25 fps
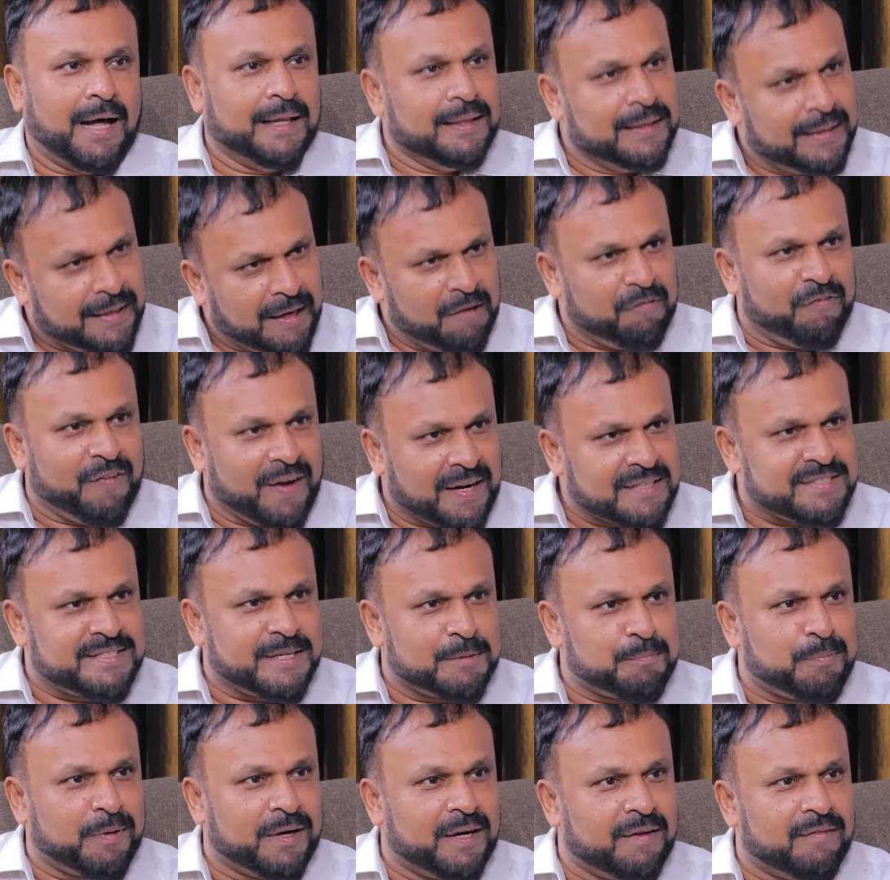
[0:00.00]
அதுக்கே ஃபேக்ட்
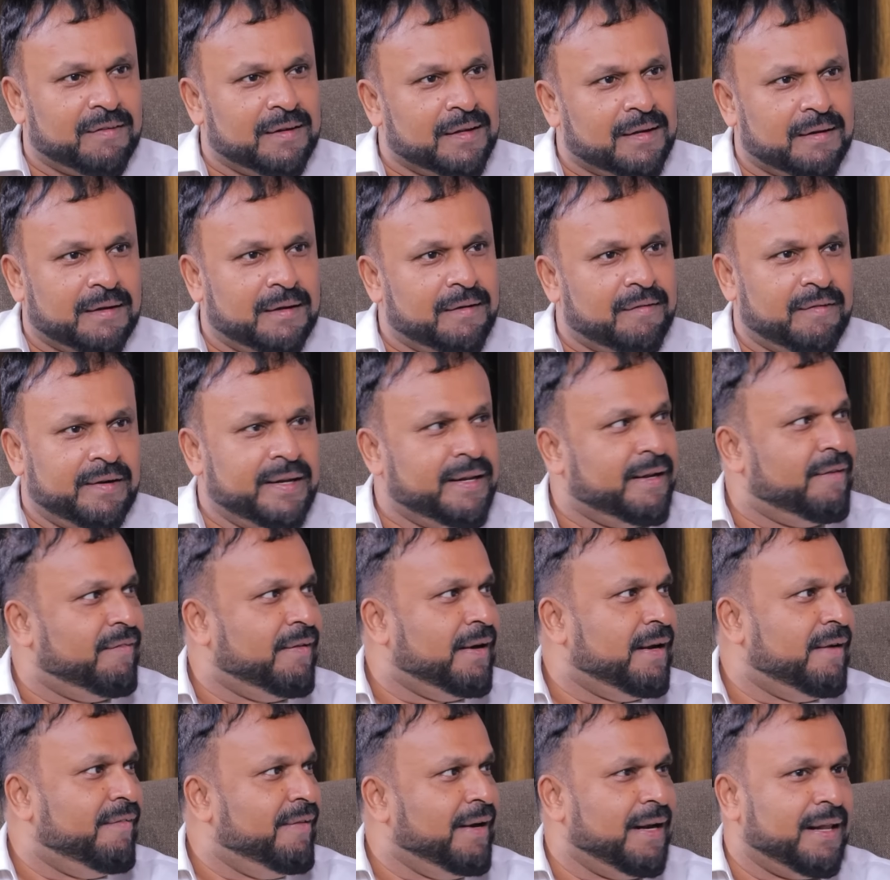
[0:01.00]
செக் பண்ண வேண்டிய
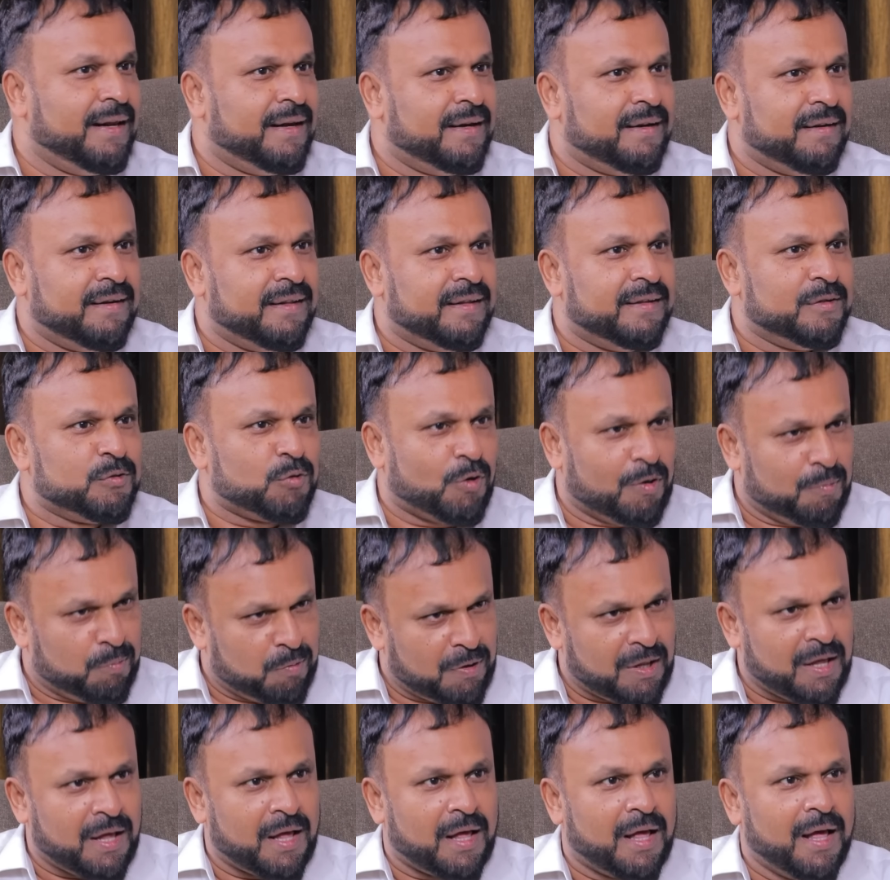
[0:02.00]
வேலை இருக்குது இன்றைக்கி
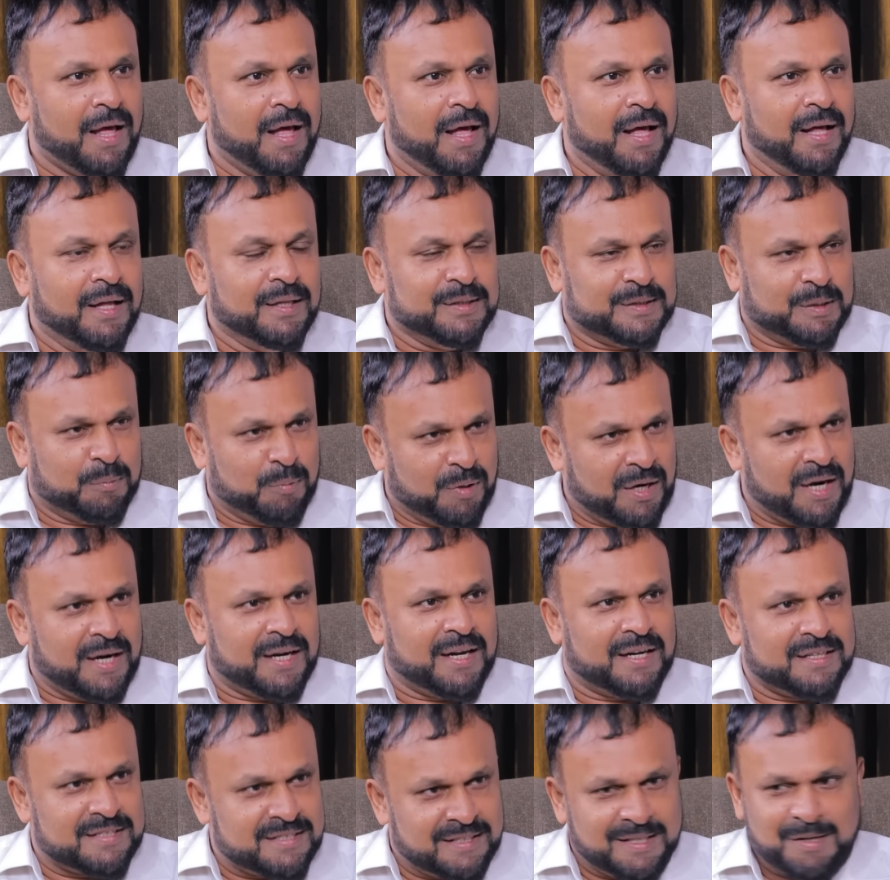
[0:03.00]
சொல்லப்போனால்
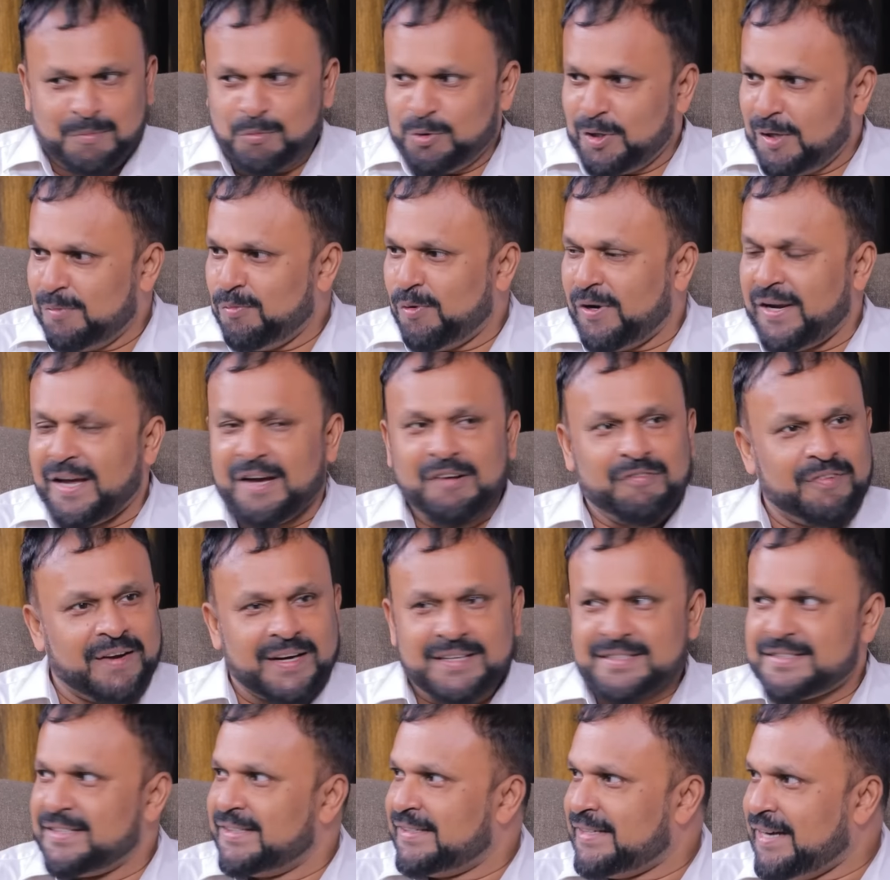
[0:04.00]
தமிழ்நாடு அரசு தான் முதல் முறையாக
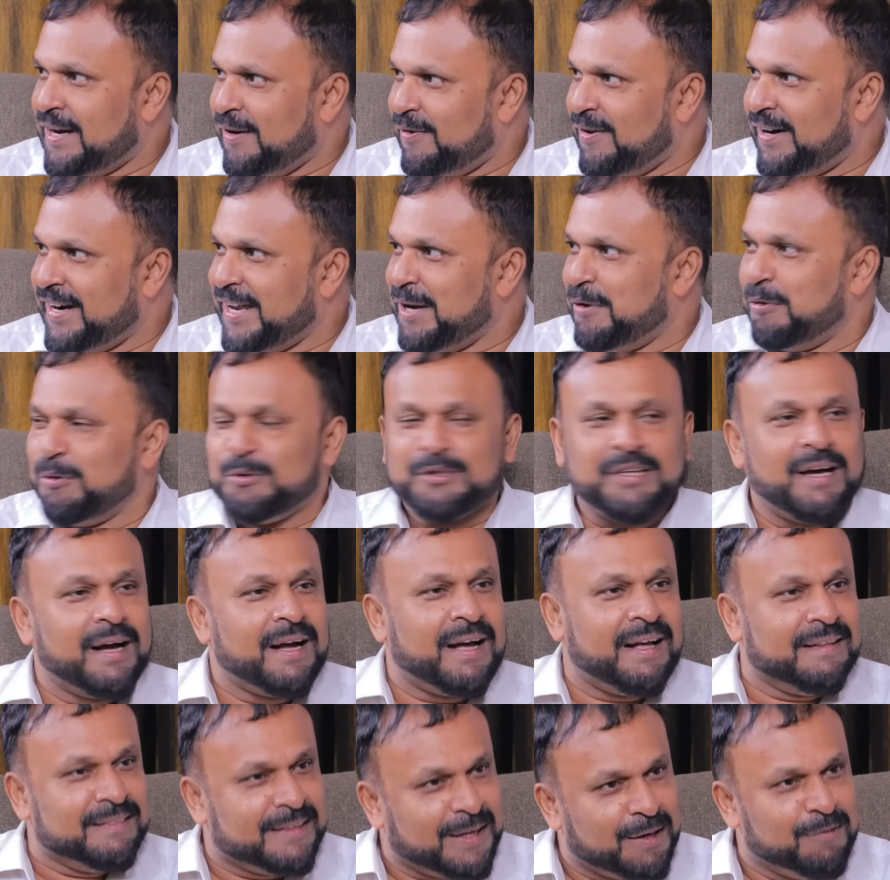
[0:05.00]
ஃபேக்ட் செக் அவார்டே
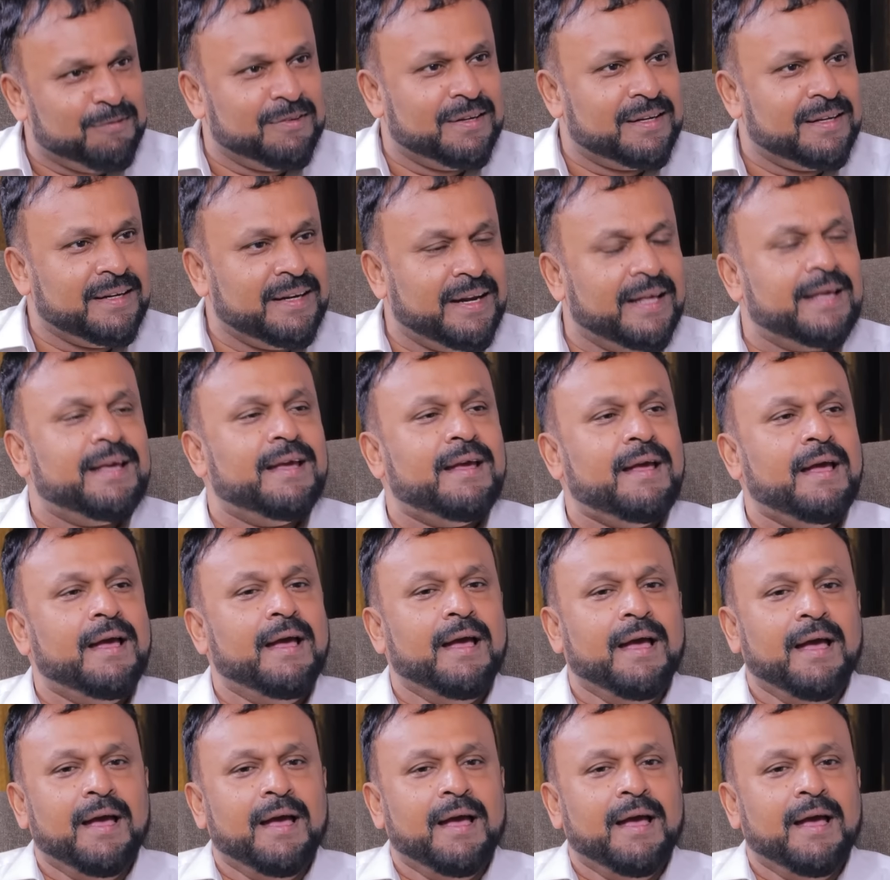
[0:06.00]
கொடுத்தாங்க அந்தளவுக்கு இன்றைக்கி